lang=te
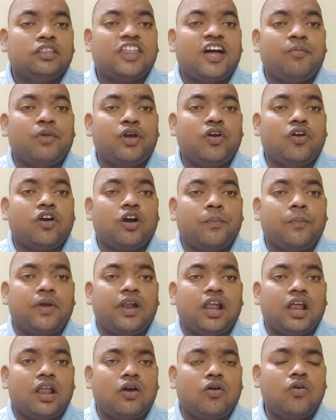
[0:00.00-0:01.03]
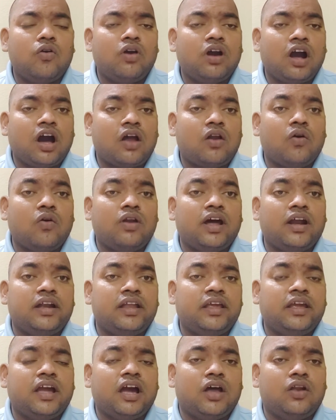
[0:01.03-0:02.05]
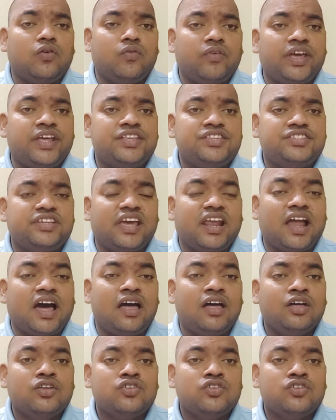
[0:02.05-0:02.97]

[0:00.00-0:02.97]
తమ యొక్క పిల్లలకు కరోనా టీకాలు వేయించేలా